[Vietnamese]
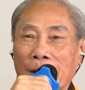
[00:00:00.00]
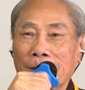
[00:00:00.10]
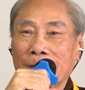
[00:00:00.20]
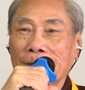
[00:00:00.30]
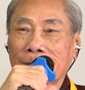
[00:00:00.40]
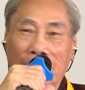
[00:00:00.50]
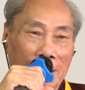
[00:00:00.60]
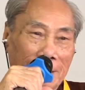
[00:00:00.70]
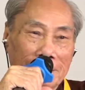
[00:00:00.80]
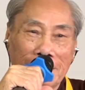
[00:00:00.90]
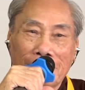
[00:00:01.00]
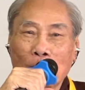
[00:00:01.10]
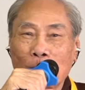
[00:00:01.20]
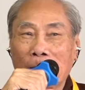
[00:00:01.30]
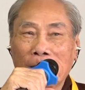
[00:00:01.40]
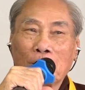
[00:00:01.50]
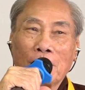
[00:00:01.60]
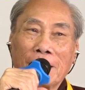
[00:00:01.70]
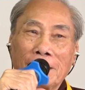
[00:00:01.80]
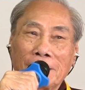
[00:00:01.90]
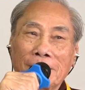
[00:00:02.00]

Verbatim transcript: hết. Kể cả Thiền Tông cũng bị nhân quả.